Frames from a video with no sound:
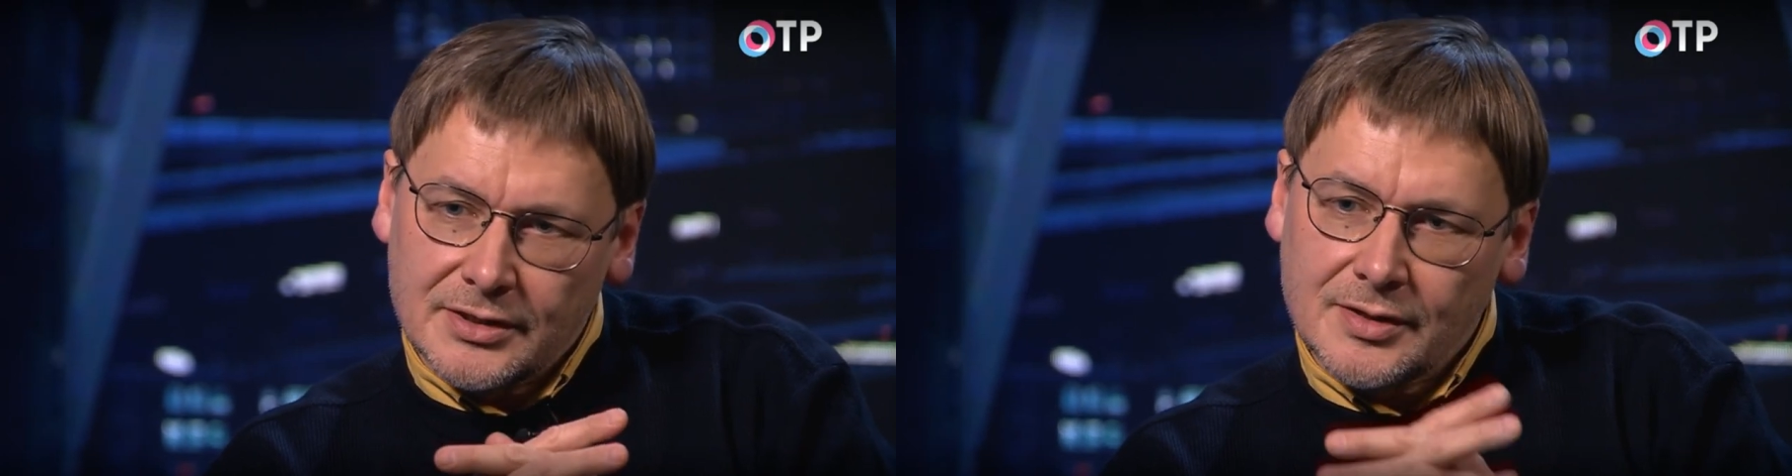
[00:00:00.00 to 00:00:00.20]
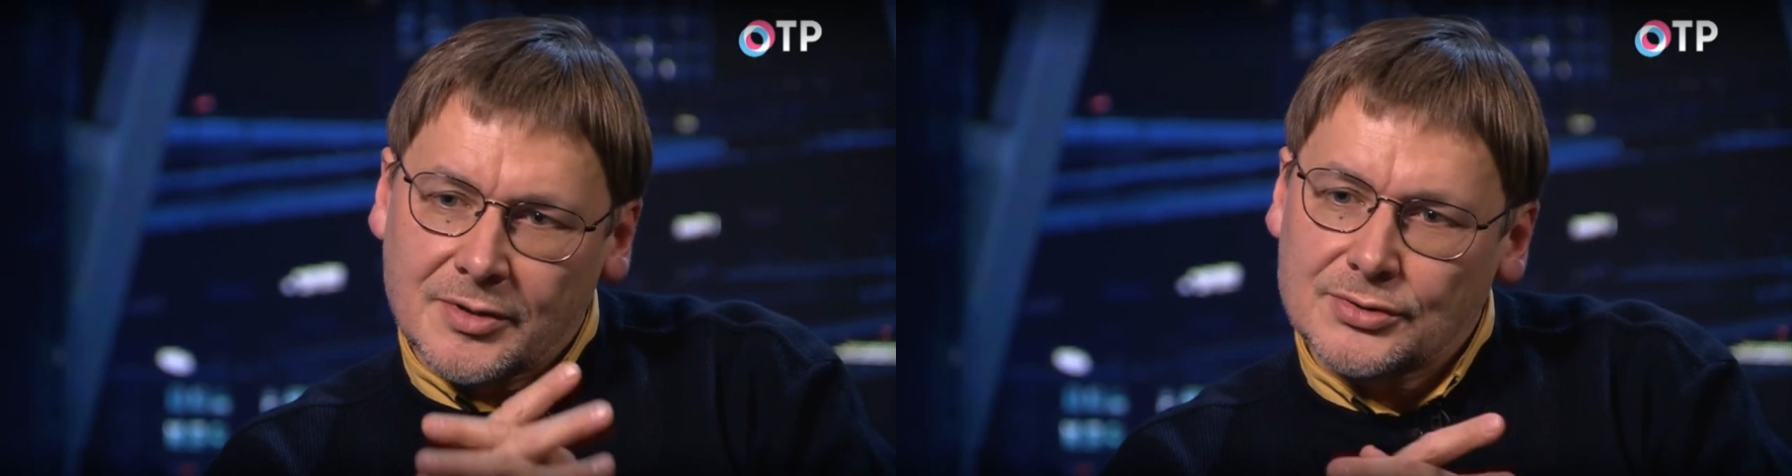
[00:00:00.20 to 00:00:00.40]

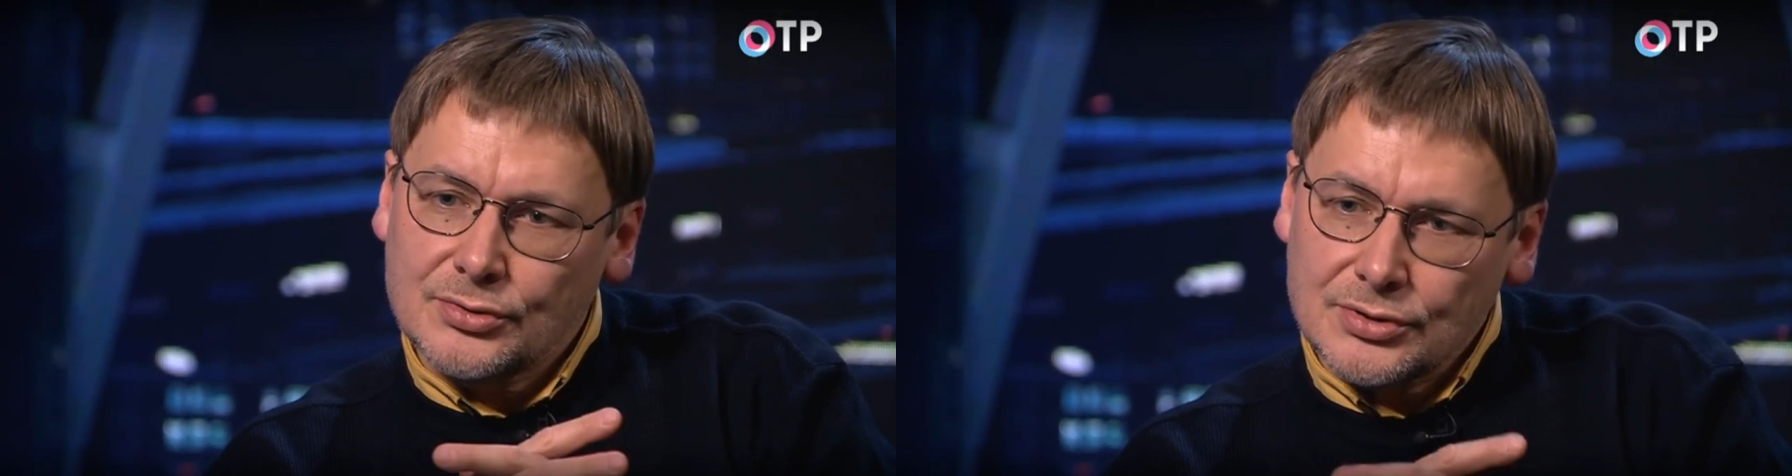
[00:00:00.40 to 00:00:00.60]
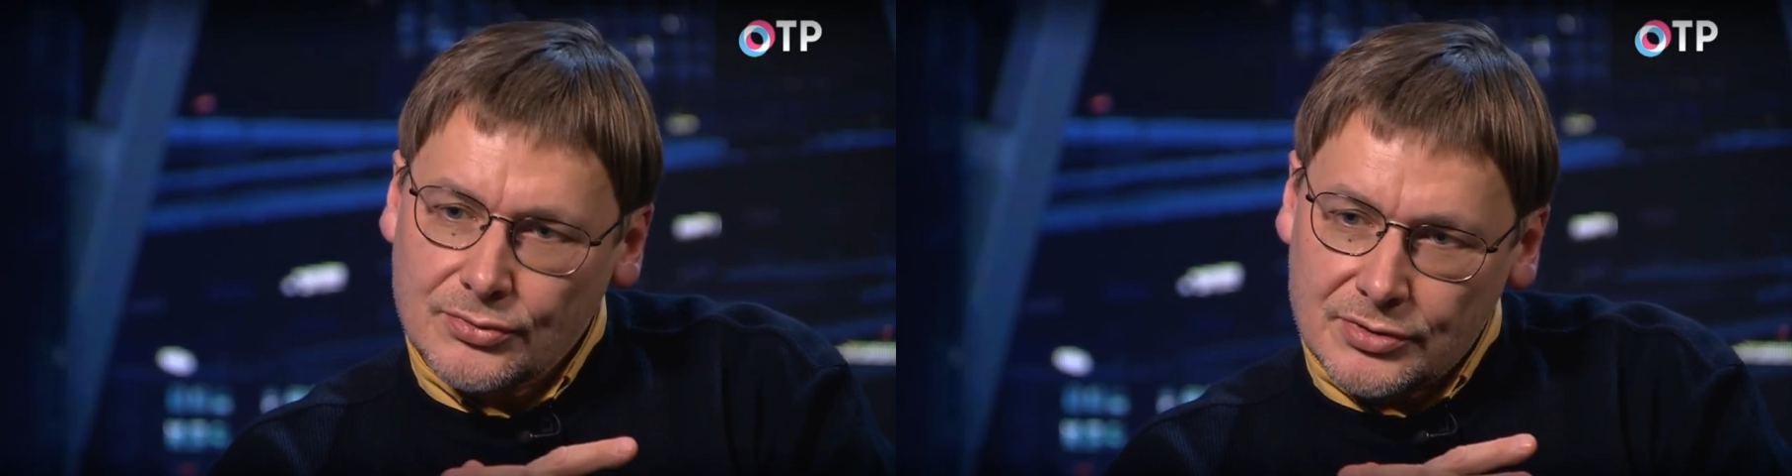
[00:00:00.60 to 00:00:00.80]
и
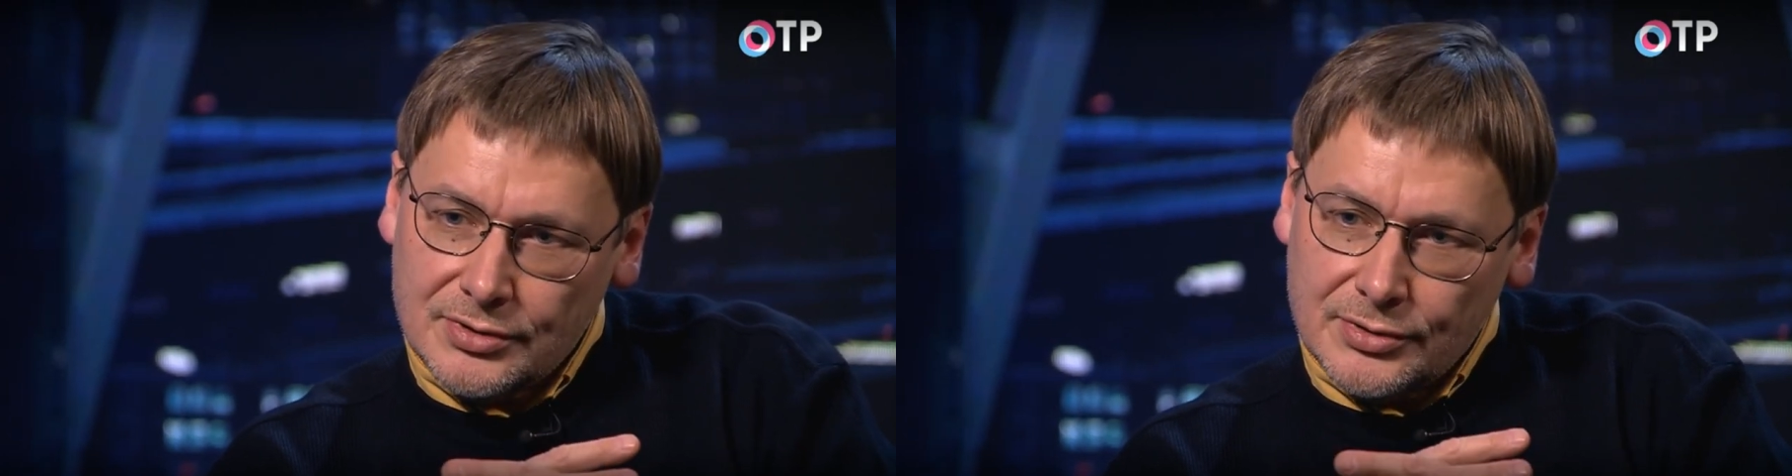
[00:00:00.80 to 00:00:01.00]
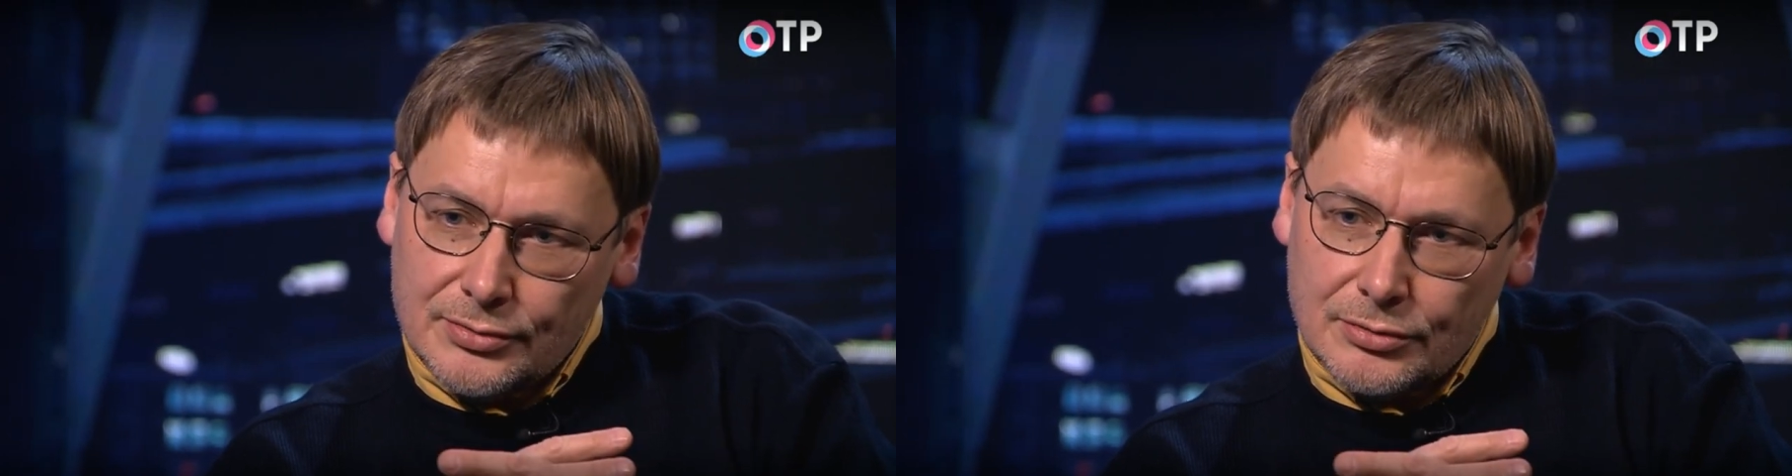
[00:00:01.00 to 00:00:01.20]
образуя
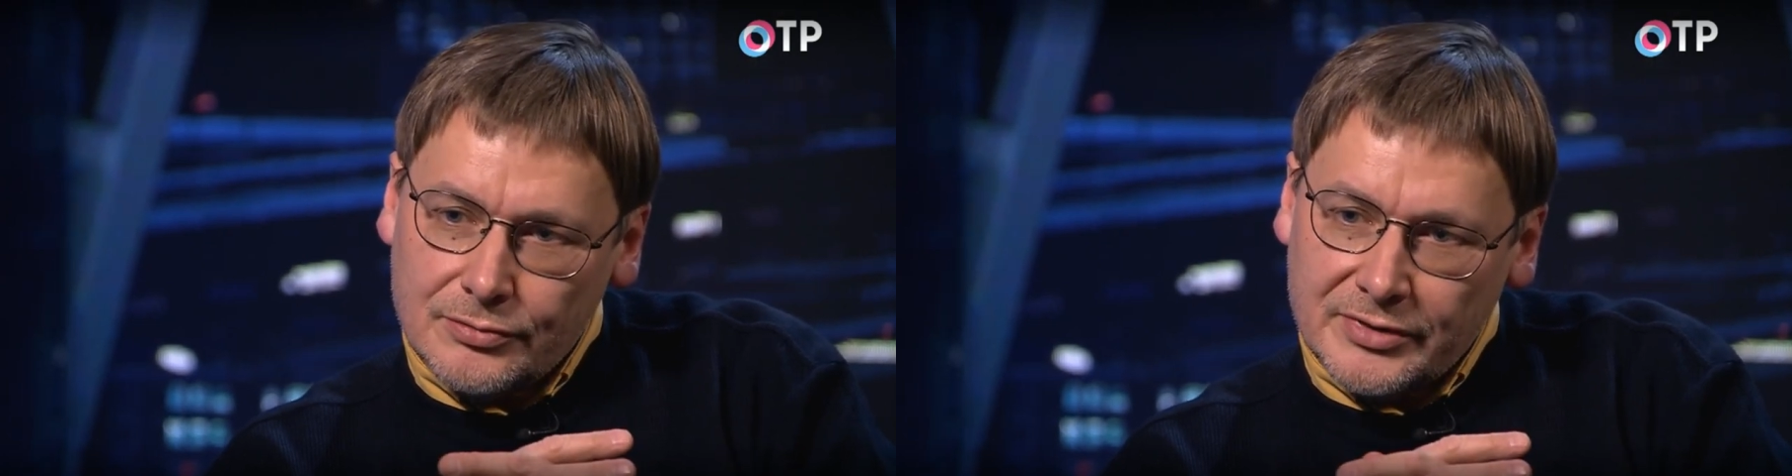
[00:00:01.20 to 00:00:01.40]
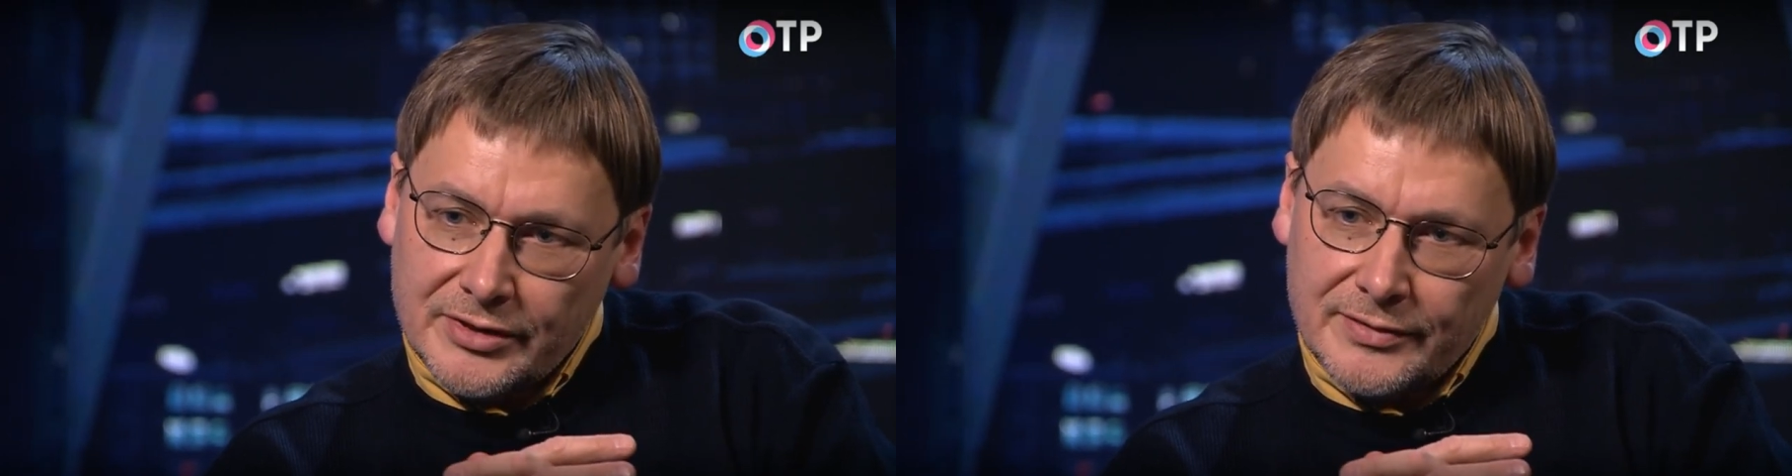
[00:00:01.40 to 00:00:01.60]
искусственные
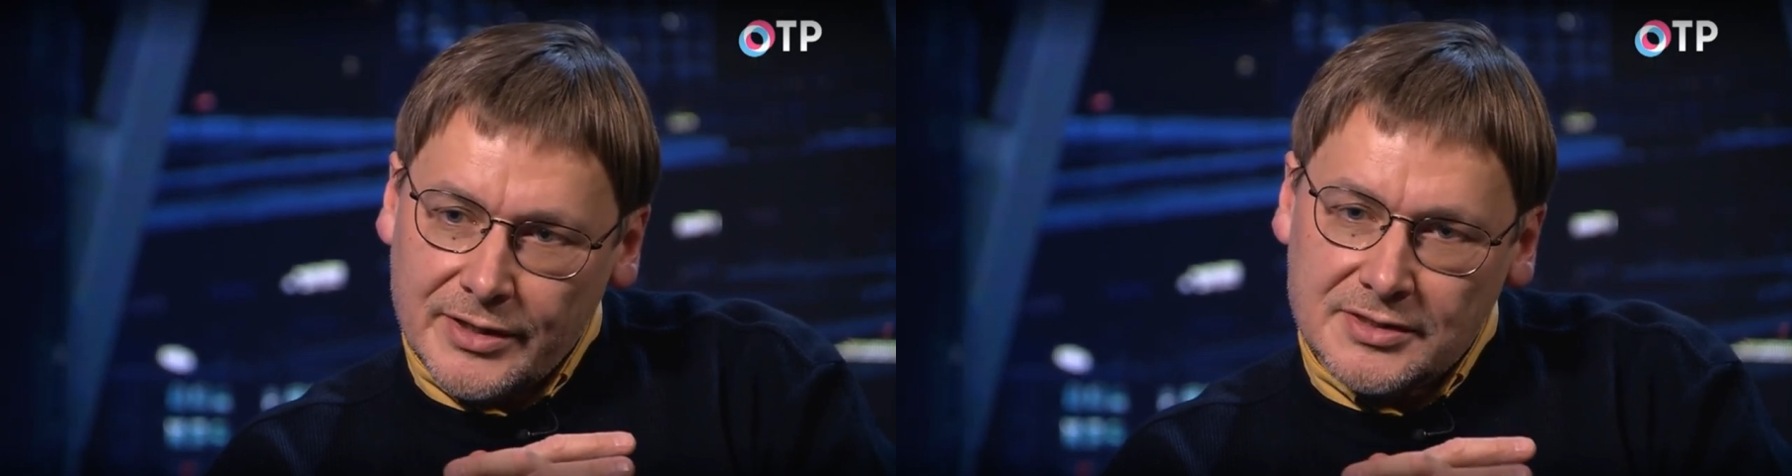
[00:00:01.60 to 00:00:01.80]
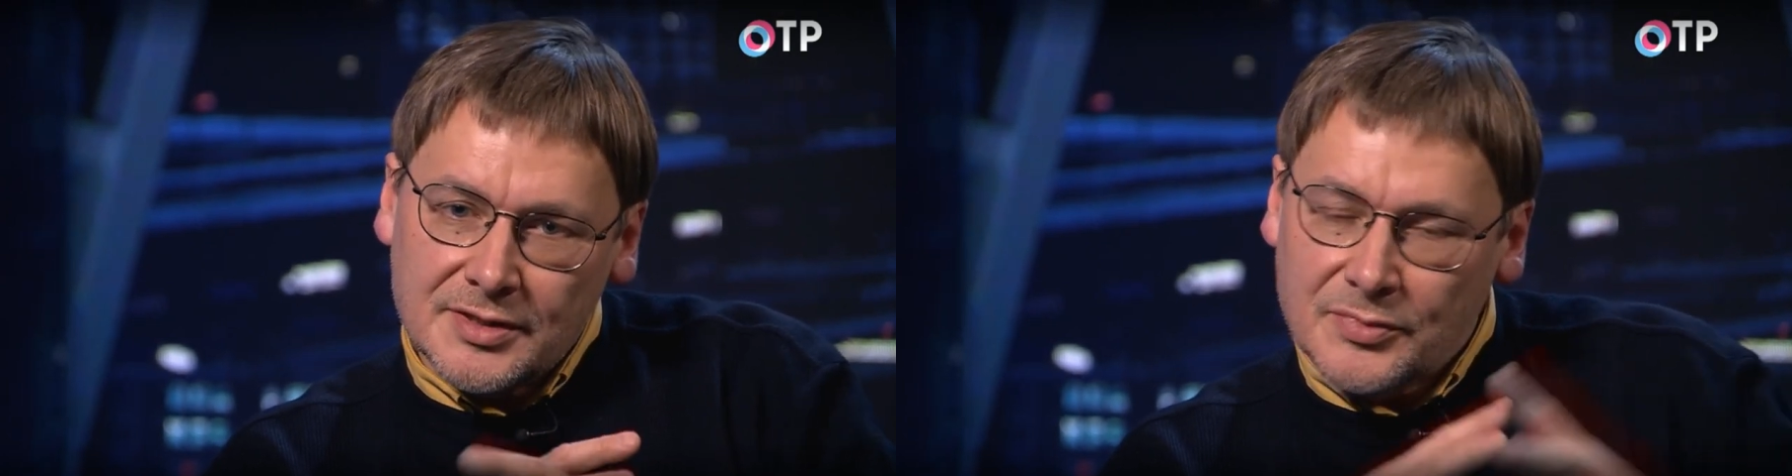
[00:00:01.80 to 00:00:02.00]
условные рефлексы